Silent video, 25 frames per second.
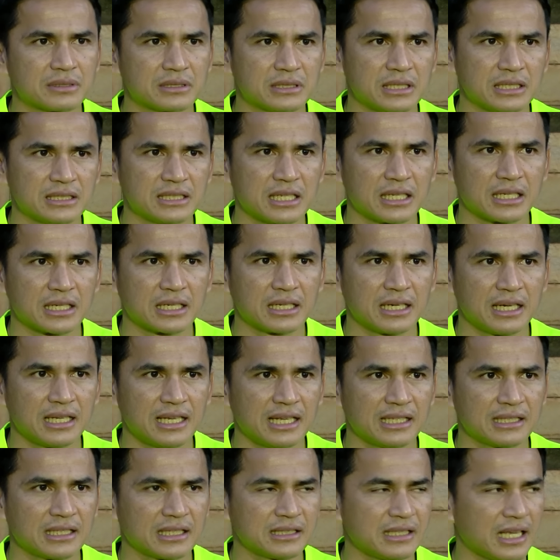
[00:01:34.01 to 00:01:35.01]
จริง ๆเคย
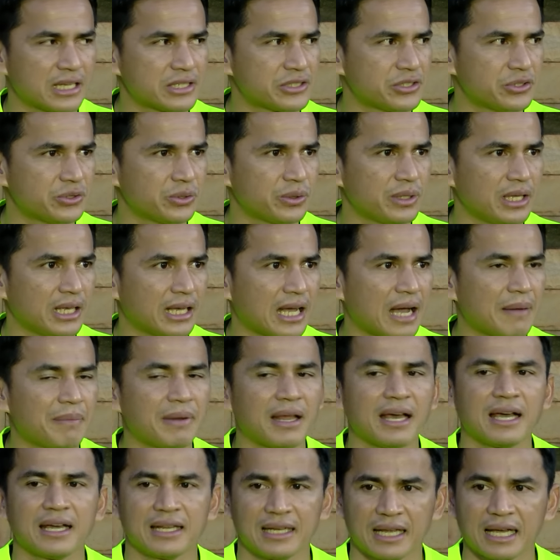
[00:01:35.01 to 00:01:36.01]
เล่นตั้งแต่ซูซูกิครับ
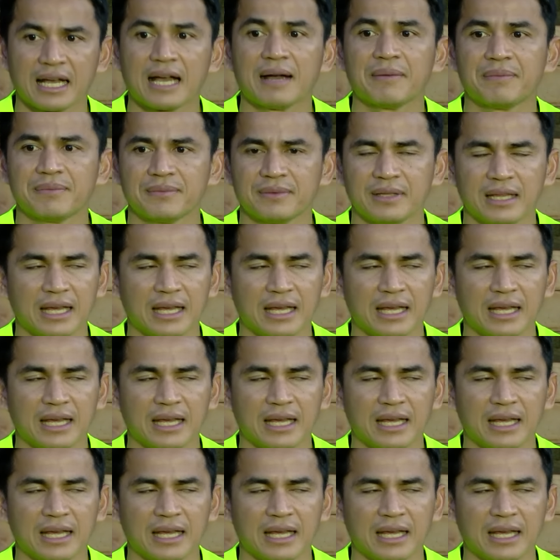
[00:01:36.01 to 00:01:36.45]
แล้วนะครับ